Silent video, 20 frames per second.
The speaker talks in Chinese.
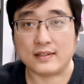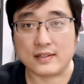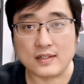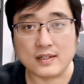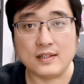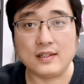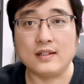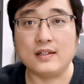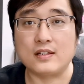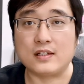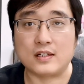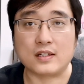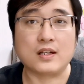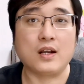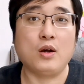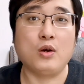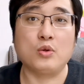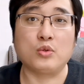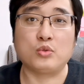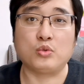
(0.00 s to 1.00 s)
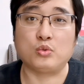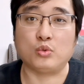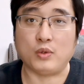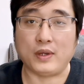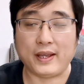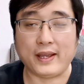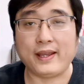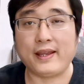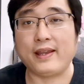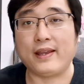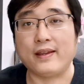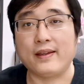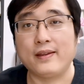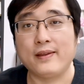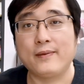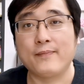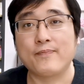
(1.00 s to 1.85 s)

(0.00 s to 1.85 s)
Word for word: 你是一个只靠嘴